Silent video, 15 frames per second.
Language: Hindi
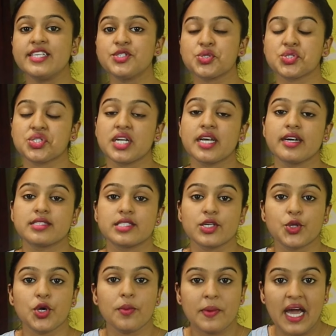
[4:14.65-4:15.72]
रजिस्ट्रेशन कर
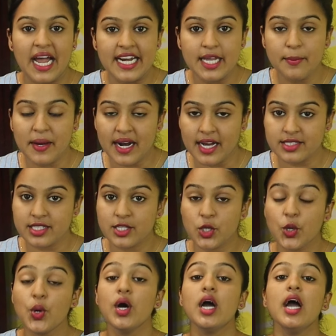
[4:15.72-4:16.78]
सकते हो अपना आई बना सकते
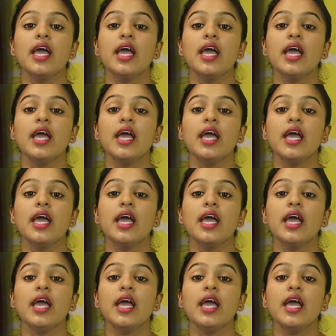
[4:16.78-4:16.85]
हो